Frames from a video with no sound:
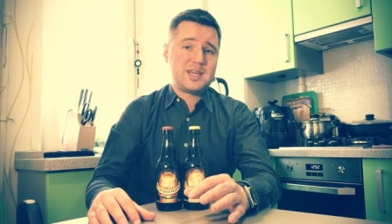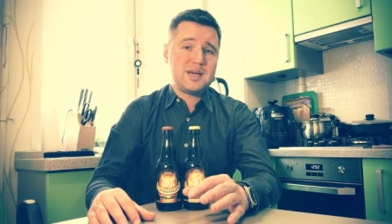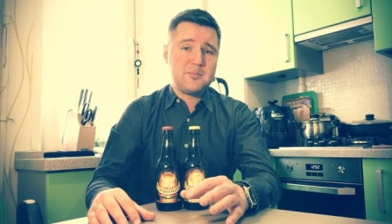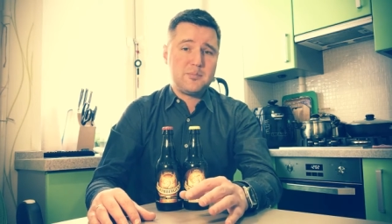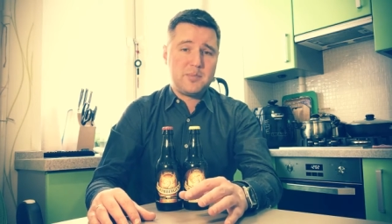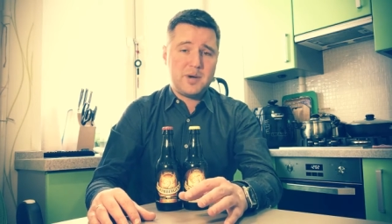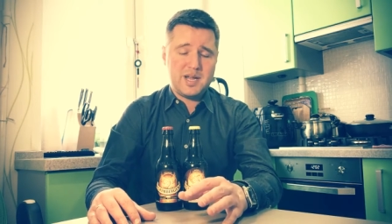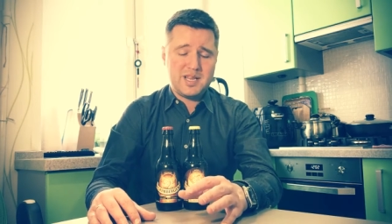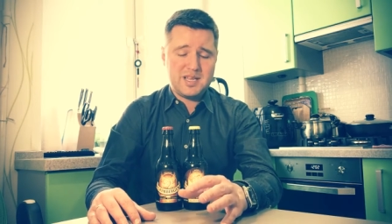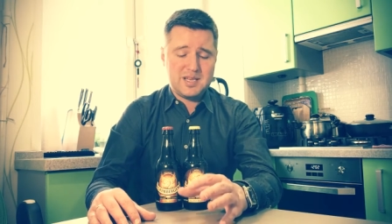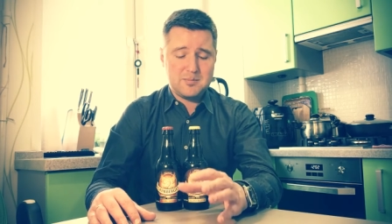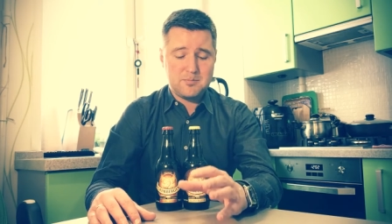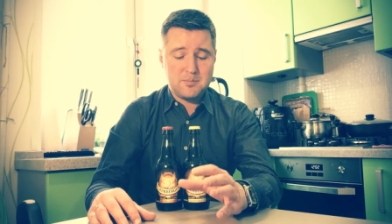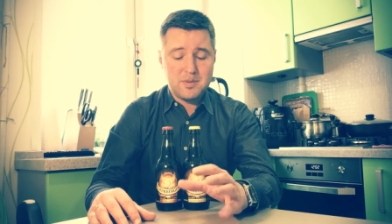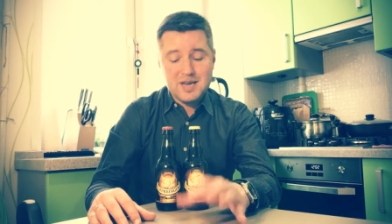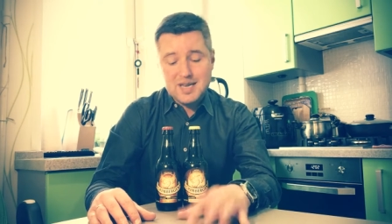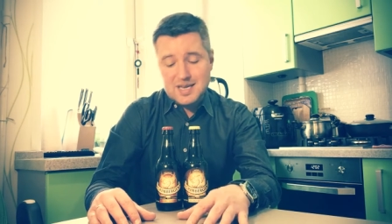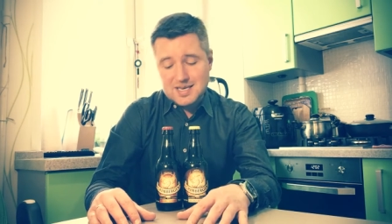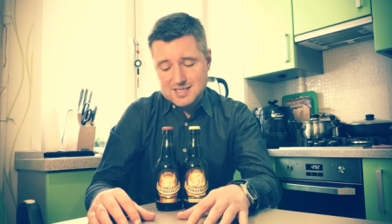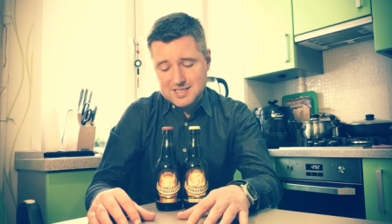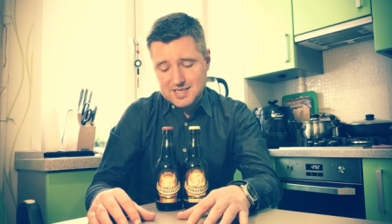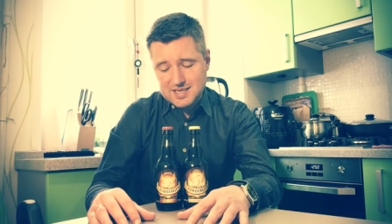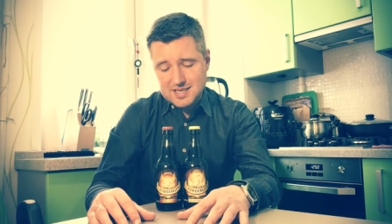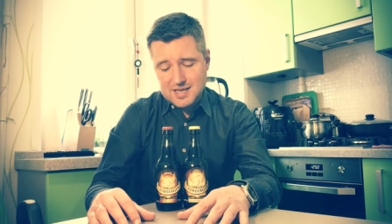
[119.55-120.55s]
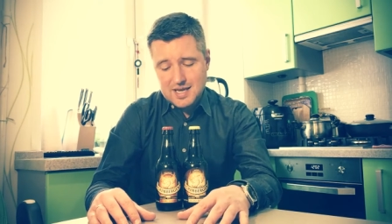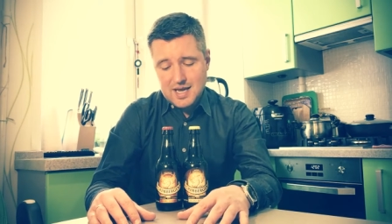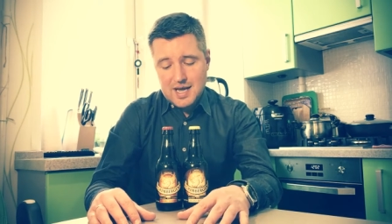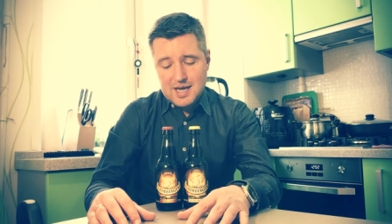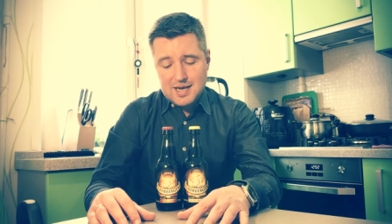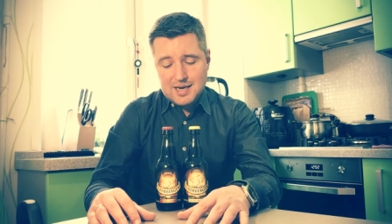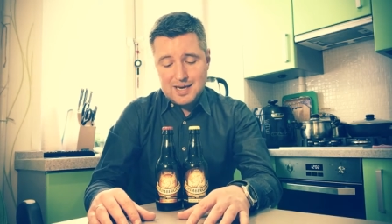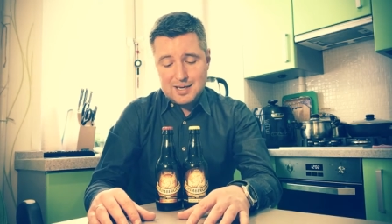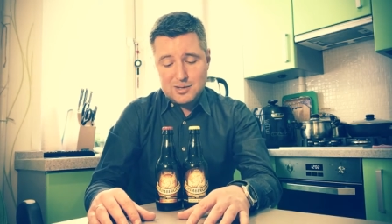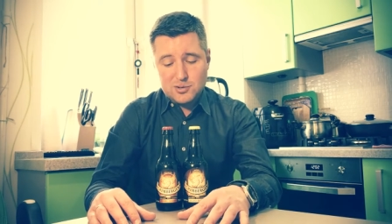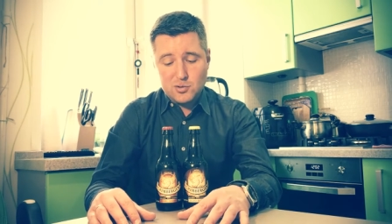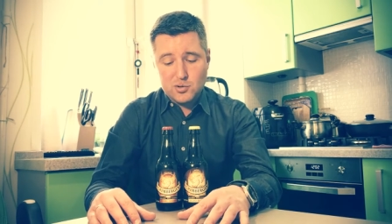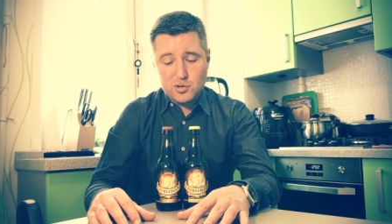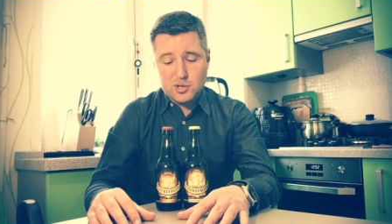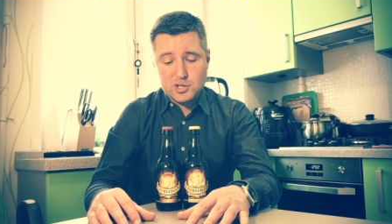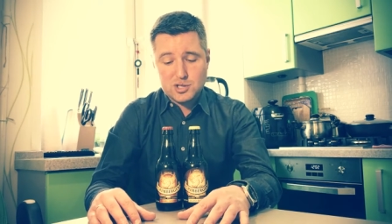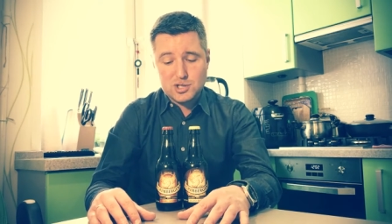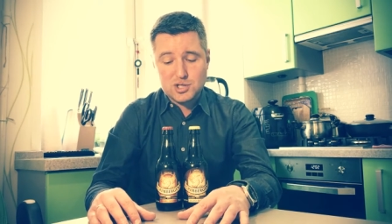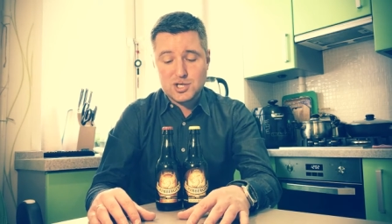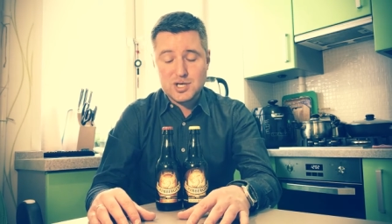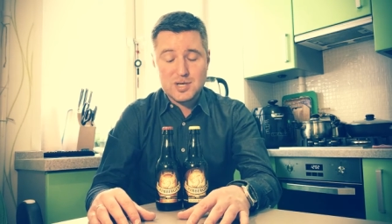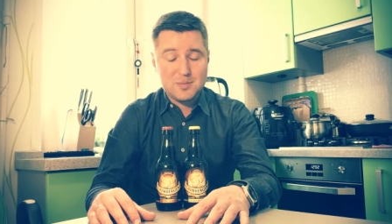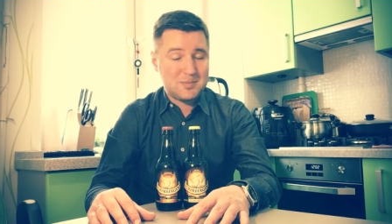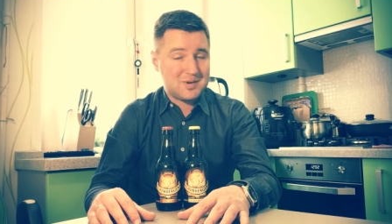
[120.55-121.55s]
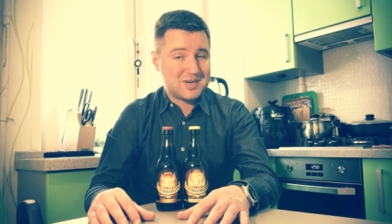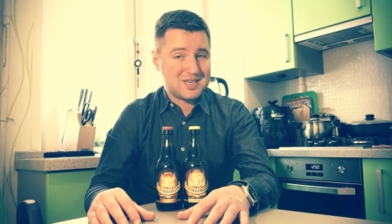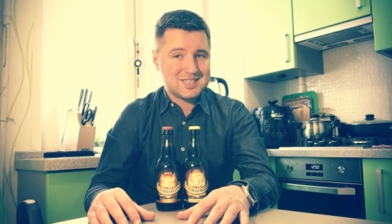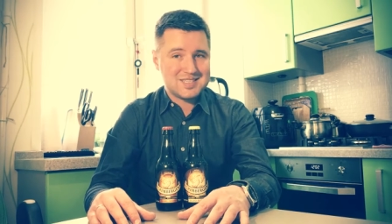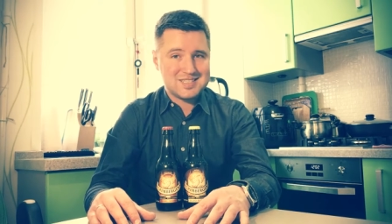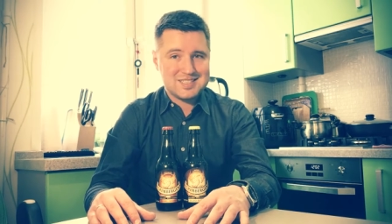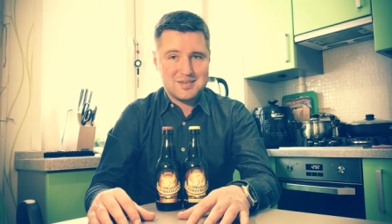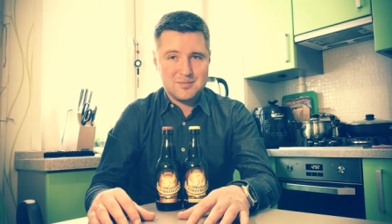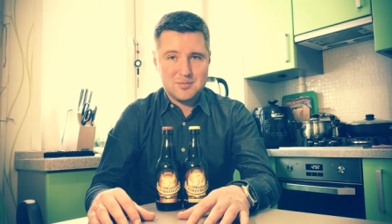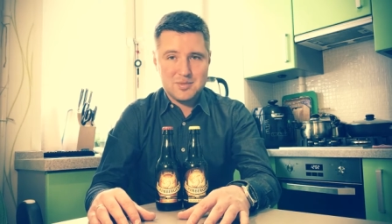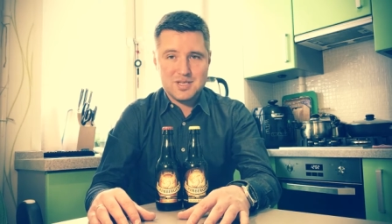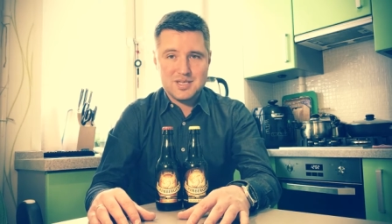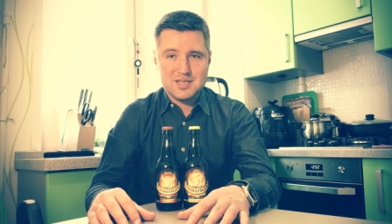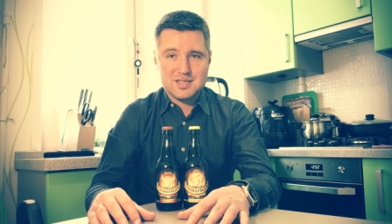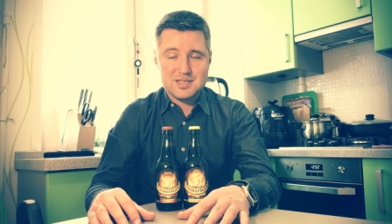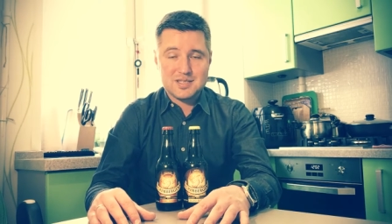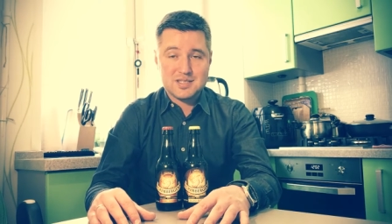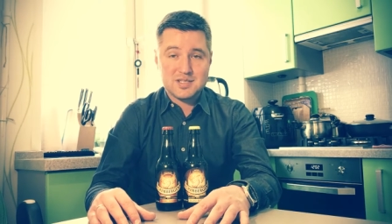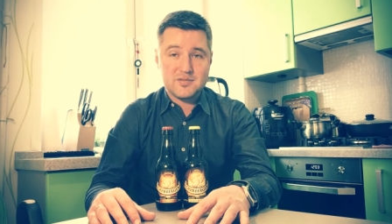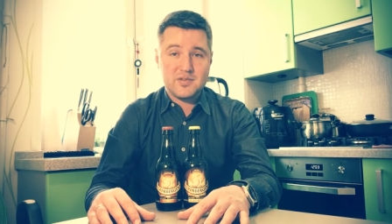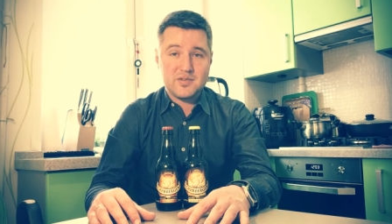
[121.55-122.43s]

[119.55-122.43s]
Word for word: компании Blizzard, которая шибко знаменита